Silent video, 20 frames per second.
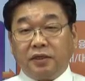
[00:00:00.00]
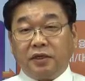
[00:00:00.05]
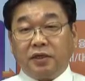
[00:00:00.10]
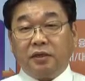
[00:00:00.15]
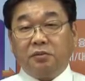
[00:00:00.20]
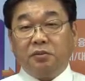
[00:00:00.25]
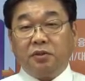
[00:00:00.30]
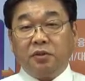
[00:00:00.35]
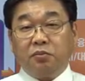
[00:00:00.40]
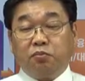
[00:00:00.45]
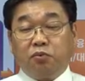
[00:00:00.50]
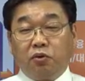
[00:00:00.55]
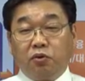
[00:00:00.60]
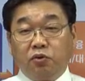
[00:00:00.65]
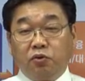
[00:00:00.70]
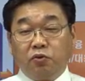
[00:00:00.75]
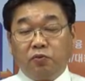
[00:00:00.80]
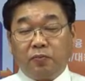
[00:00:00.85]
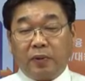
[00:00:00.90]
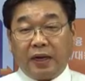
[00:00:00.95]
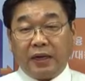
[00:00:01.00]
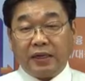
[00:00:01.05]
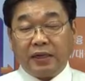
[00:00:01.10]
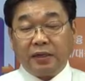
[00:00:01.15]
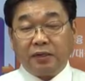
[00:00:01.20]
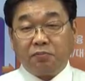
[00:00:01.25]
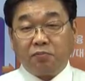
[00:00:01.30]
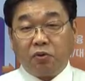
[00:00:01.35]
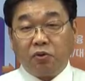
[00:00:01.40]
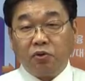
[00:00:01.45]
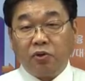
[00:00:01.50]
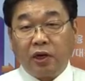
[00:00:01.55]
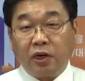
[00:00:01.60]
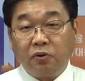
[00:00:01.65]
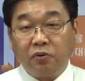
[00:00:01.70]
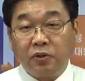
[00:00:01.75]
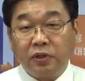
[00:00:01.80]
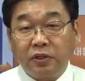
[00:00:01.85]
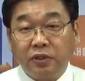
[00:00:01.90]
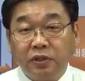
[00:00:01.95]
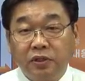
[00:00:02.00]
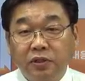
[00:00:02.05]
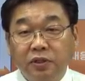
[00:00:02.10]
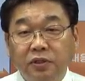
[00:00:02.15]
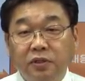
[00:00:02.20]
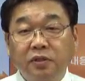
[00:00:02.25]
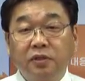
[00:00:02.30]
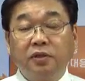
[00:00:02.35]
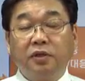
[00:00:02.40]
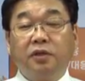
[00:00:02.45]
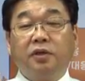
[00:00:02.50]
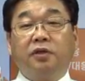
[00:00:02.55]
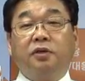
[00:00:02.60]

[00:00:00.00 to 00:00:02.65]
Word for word: 금을 보유 많이 보유하고 있던